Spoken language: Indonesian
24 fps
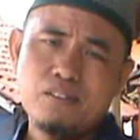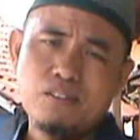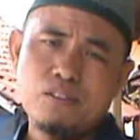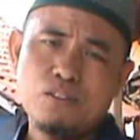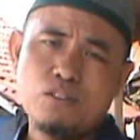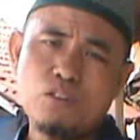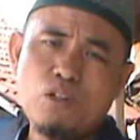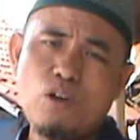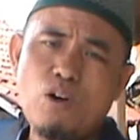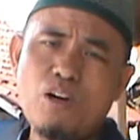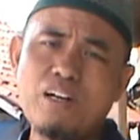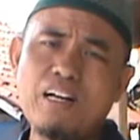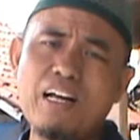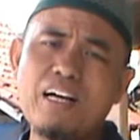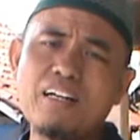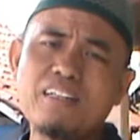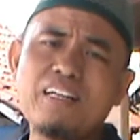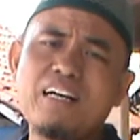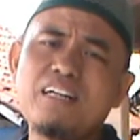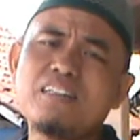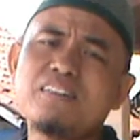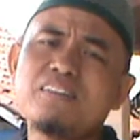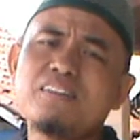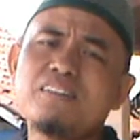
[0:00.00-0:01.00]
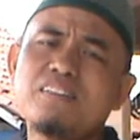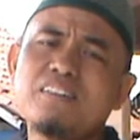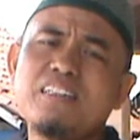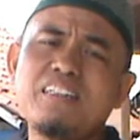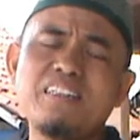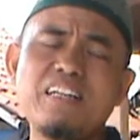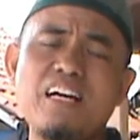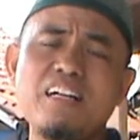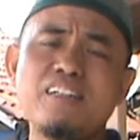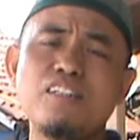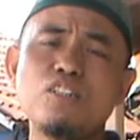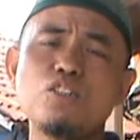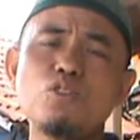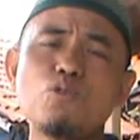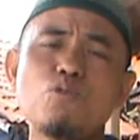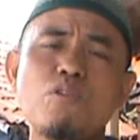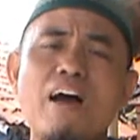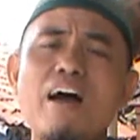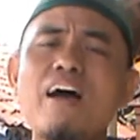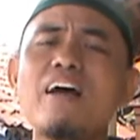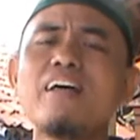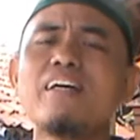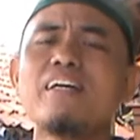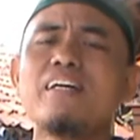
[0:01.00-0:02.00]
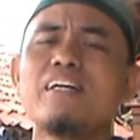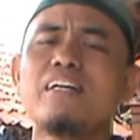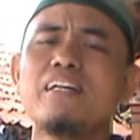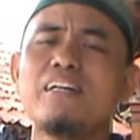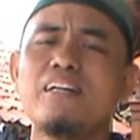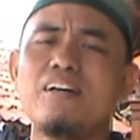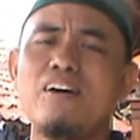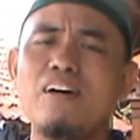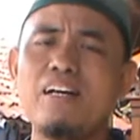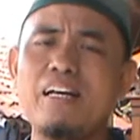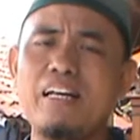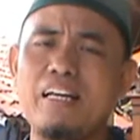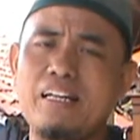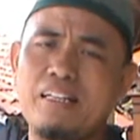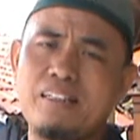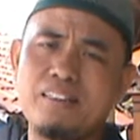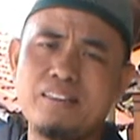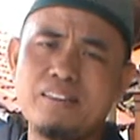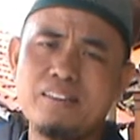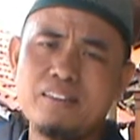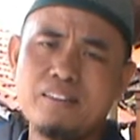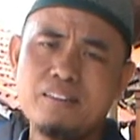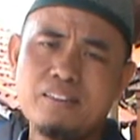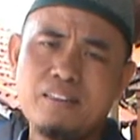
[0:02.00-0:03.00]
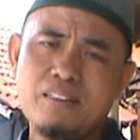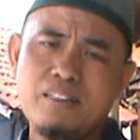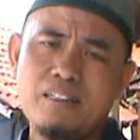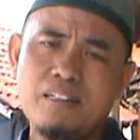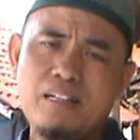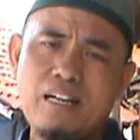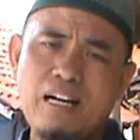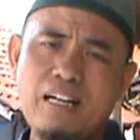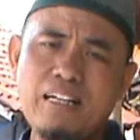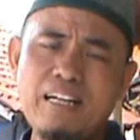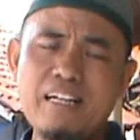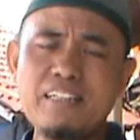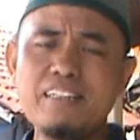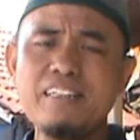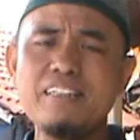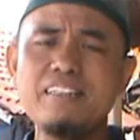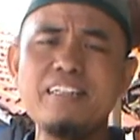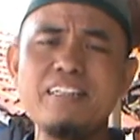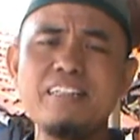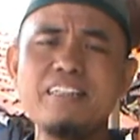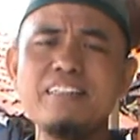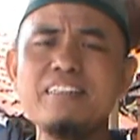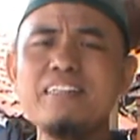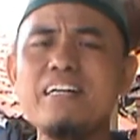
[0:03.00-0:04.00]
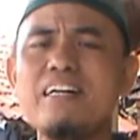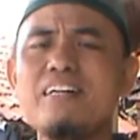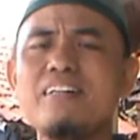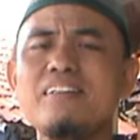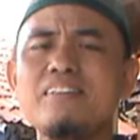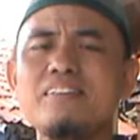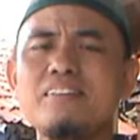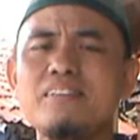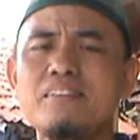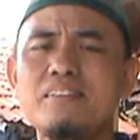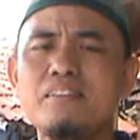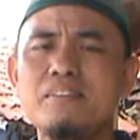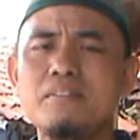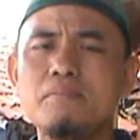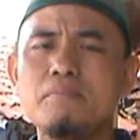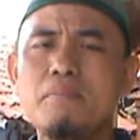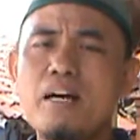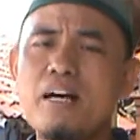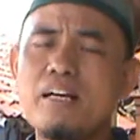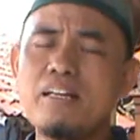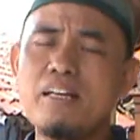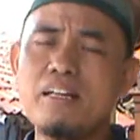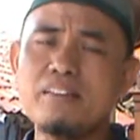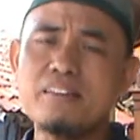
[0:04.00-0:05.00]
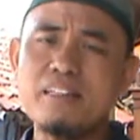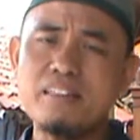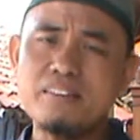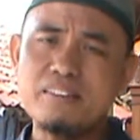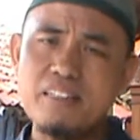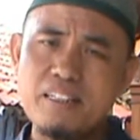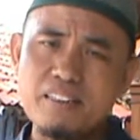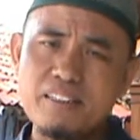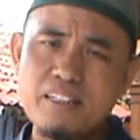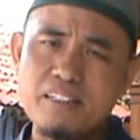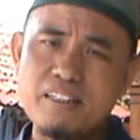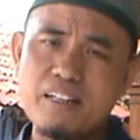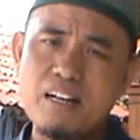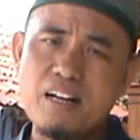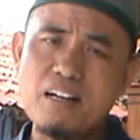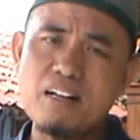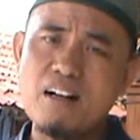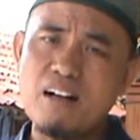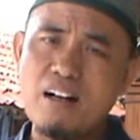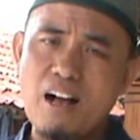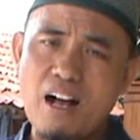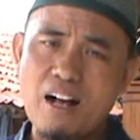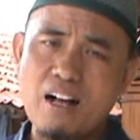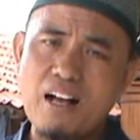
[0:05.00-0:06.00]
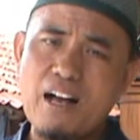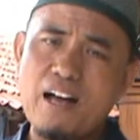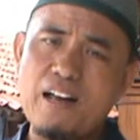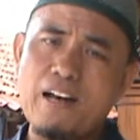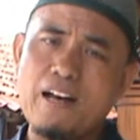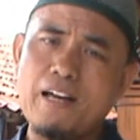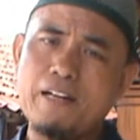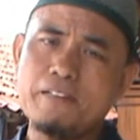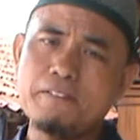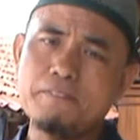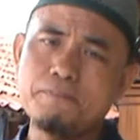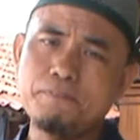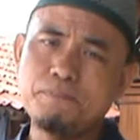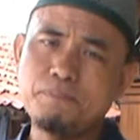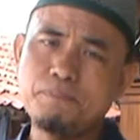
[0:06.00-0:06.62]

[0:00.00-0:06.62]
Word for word: seorang yang tidak disukai oleh anak didiknya, maka yang terjadi adalah kegagalan.